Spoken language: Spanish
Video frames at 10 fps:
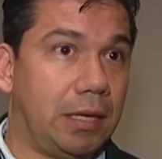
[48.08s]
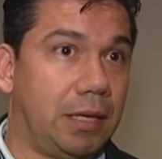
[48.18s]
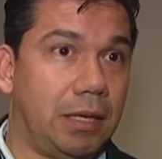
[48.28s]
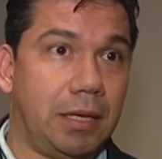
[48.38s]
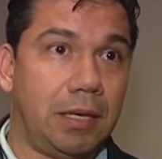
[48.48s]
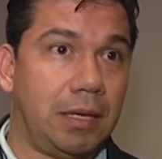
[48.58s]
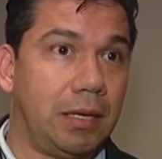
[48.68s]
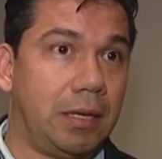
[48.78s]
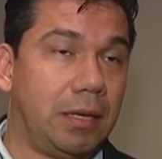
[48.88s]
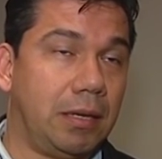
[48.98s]

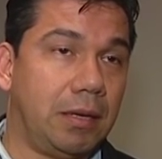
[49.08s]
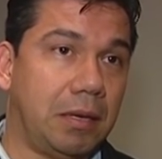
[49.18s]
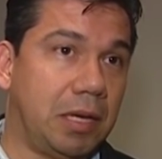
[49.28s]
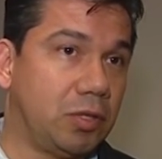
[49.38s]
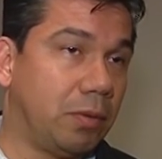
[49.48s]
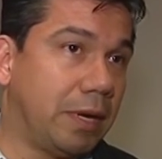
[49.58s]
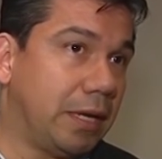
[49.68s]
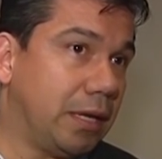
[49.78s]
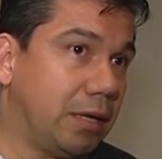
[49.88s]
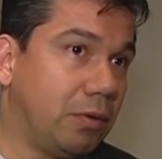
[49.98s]
eh, eso
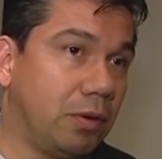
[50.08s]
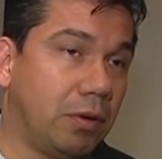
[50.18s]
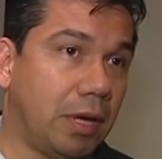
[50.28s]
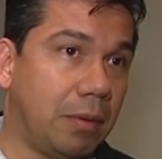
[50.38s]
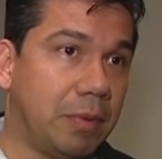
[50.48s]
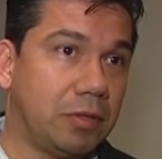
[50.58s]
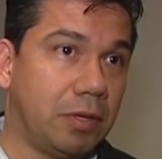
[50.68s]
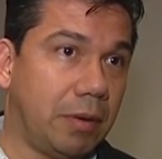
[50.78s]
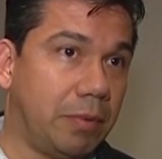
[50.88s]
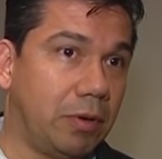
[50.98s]
varía de acuerdo a cada
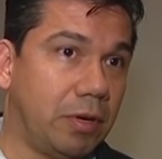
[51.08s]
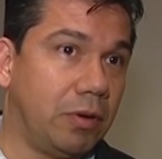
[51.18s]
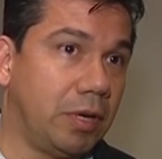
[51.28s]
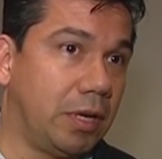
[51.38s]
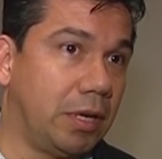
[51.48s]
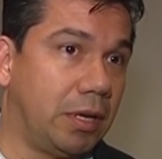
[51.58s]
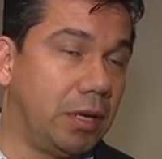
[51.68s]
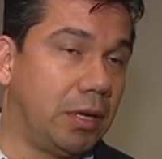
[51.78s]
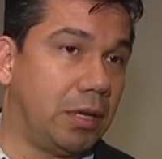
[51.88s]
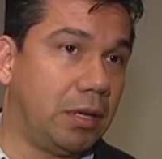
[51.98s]
persona, pero creo que
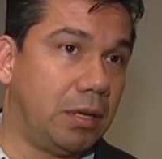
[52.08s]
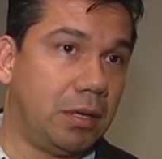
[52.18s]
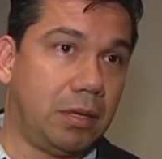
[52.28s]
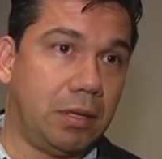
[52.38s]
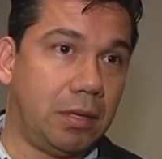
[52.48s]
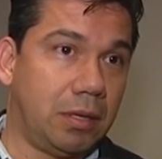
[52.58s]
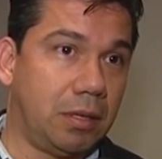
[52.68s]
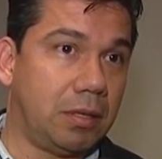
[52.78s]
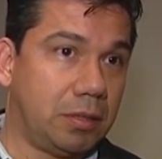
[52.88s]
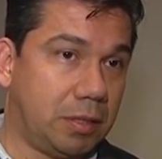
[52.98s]

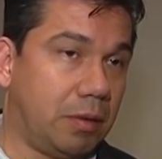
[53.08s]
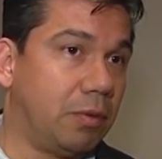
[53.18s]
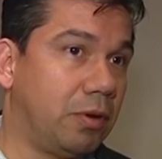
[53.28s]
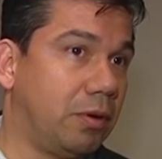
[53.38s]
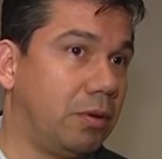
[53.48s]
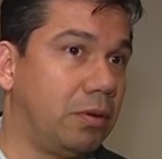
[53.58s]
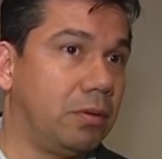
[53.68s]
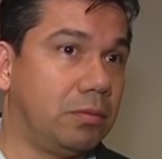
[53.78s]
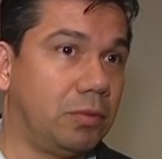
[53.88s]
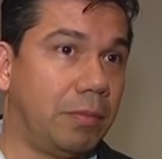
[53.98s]
eh, sí es
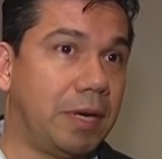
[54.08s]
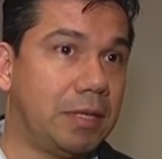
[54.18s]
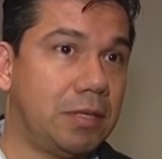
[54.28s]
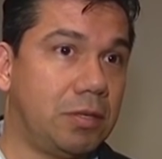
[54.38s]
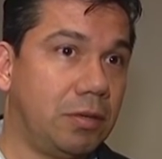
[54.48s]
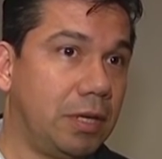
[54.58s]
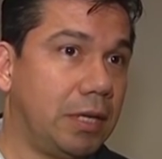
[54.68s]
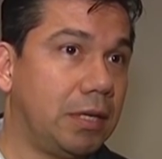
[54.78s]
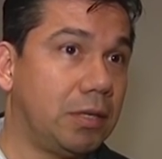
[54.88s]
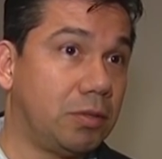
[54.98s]
bueno tomar
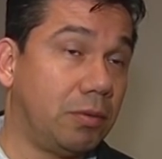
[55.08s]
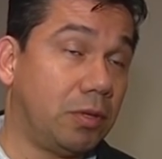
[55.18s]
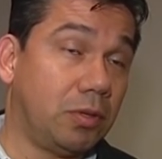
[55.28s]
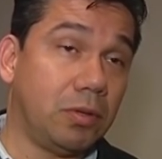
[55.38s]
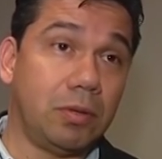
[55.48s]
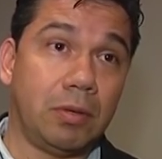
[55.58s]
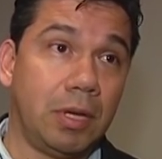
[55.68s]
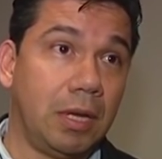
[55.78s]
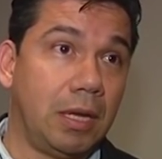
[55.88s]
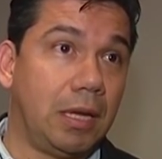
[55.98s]
decisiones y sobre todo
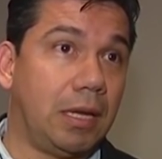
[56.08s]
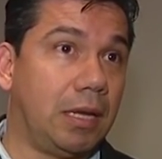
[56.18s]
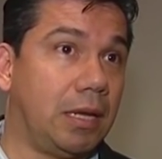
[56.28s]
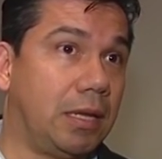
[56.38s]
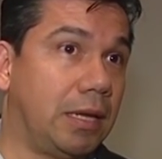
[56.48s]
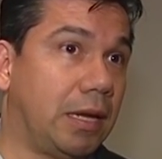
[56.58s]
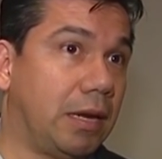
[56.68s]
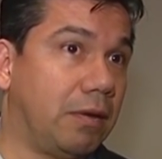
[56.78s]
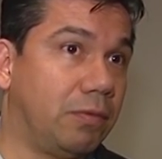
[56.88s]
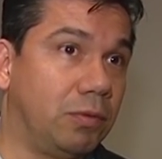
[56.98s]
eh, de
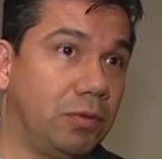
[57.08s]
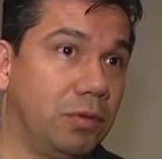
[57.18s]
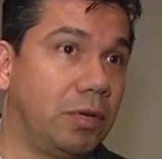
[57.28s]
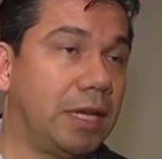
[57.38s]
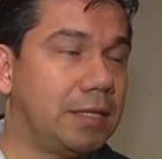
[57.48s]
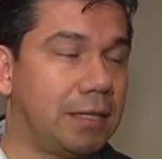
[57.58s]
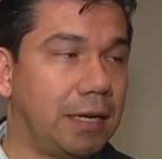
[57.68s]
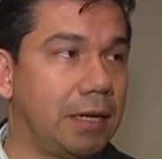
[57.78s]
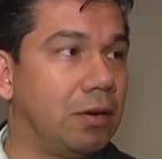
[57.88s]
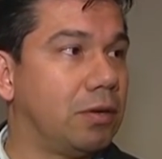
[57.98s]
cara al futuro quedarse
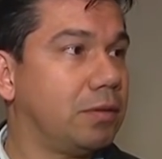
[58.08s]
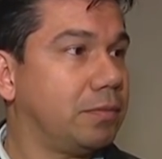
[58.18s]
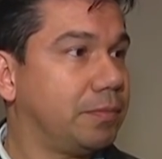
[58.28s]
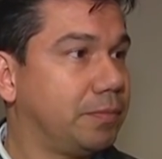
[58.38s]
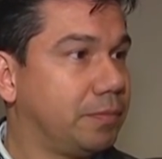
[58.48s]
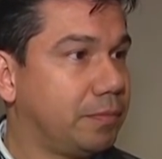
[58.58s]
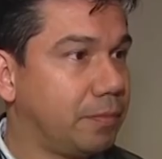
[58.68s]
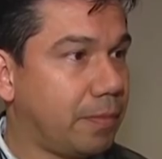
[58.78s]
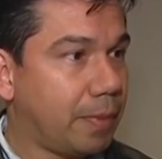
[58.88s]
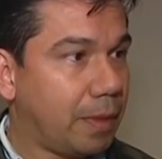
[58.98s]
tranquilo, ¿no?
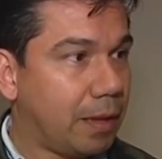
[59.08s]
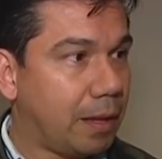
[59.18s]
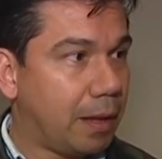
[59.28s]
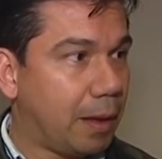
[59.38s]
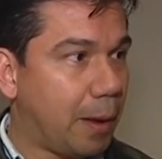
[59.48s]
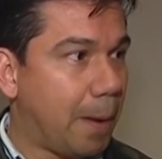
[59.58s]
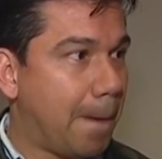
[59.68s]
Técnico que vino, lo